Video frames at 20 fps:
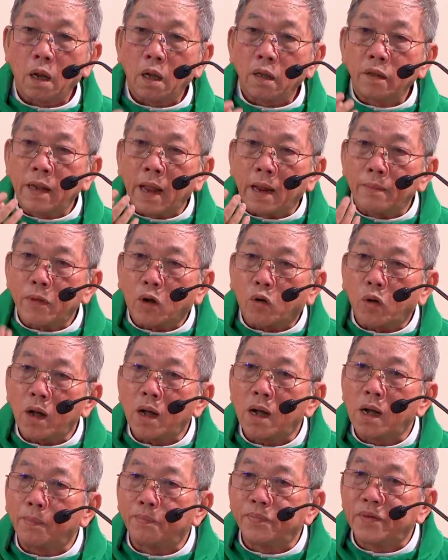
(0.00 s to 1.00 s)
Để mà có
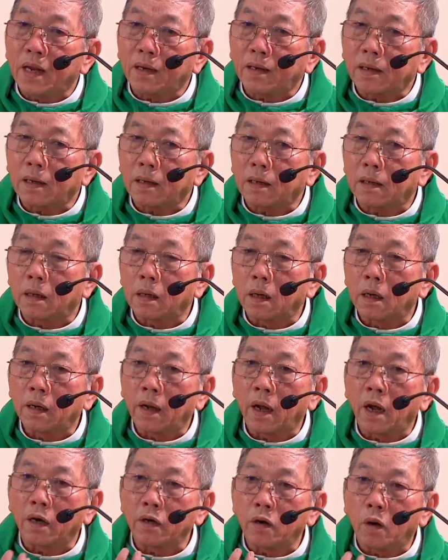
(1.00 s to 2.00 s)
hợp nhất ấy, để
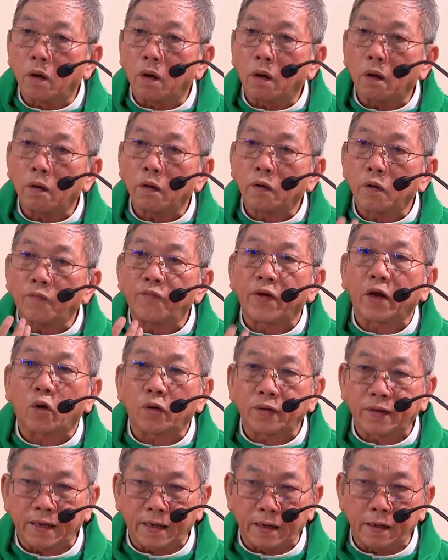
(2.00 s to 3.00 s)
ở đó nó phải có
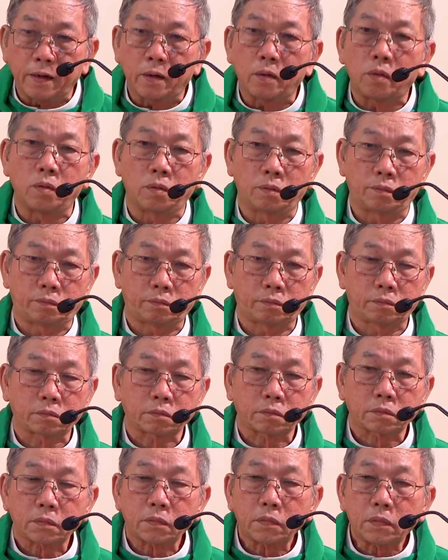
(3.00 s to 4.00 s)
tình yêu.
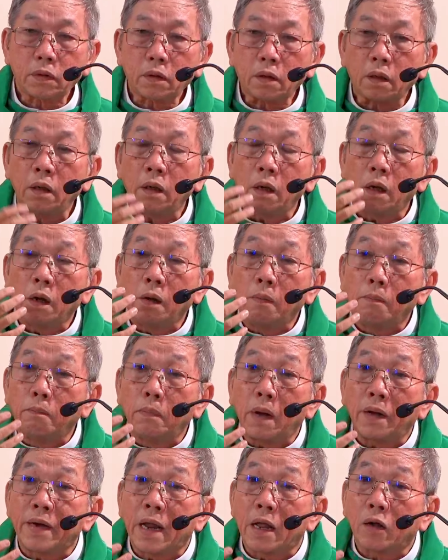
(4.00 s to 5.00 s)

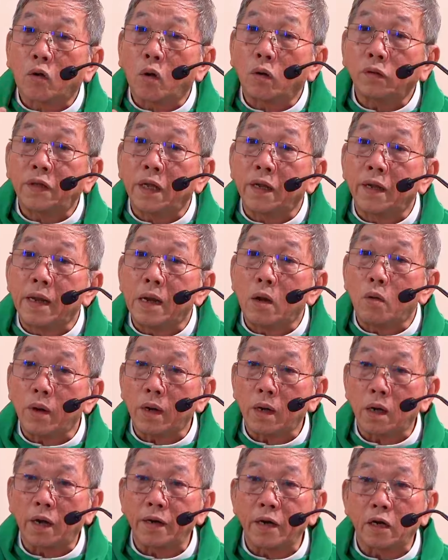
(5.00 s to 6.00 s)
Mà để có tình yêu ấy,
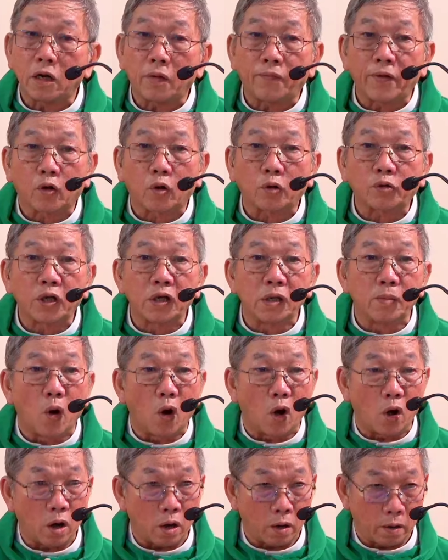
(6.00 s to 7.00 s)
ở đấy nó phải có từ
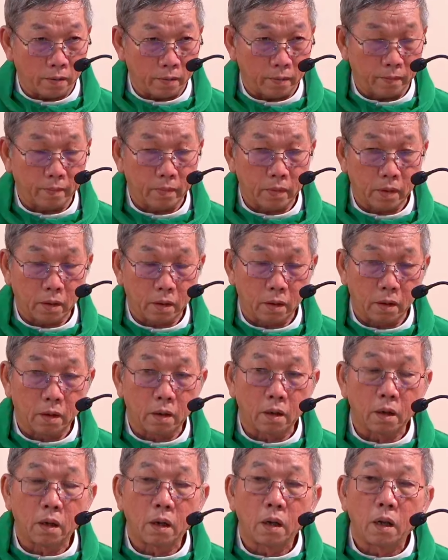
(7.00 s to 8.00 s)
bỏ.
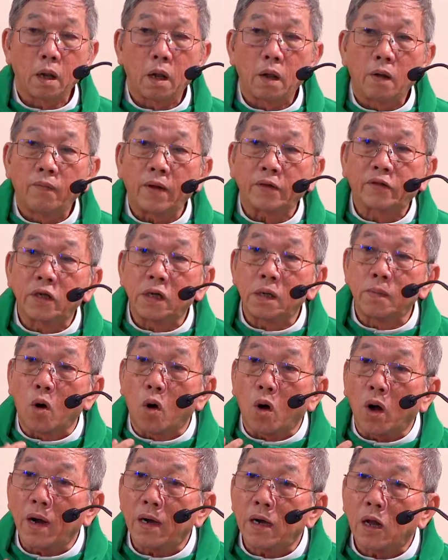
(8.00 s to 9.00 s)
Và từ
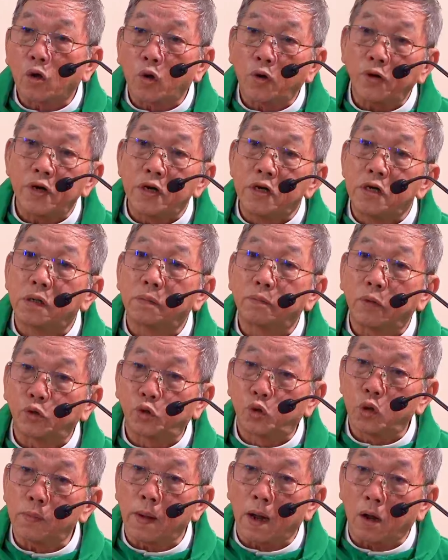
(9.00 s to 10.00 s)
bỏ ấy là con đường mà
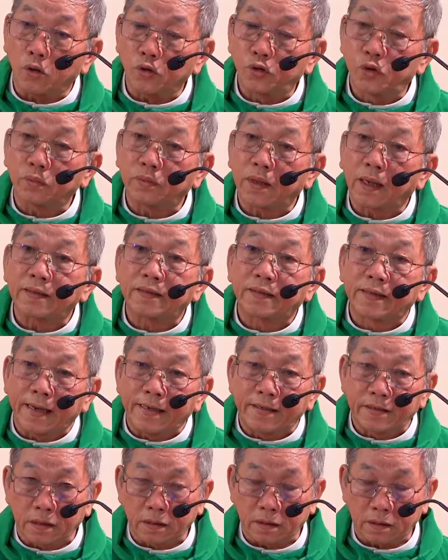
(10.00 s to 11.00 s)
Chúa bảo chúng ta xây
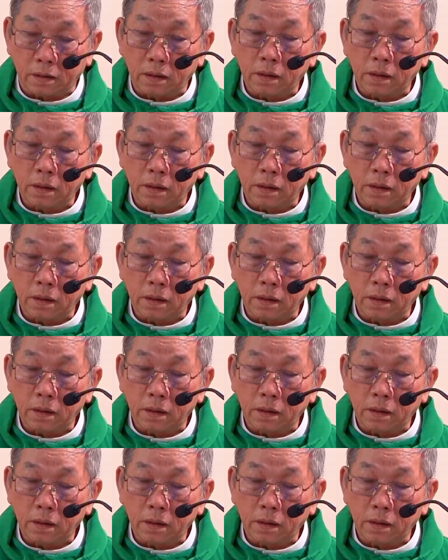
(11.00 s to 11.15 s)
dựng.